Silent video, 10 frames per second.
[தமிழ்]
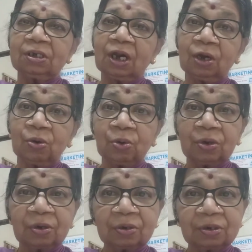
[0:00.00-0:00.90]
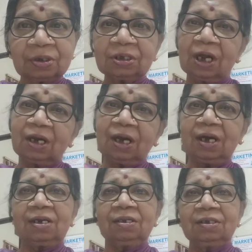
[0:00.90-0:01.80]
நல்லா கொழு கொழுன்னு நல்லா
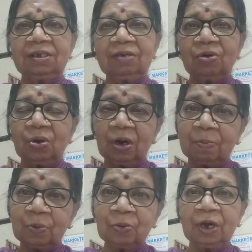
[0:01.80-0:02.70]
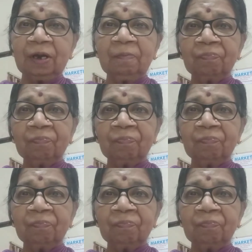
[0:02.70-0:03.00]
இருந்தது இவரோட பூனை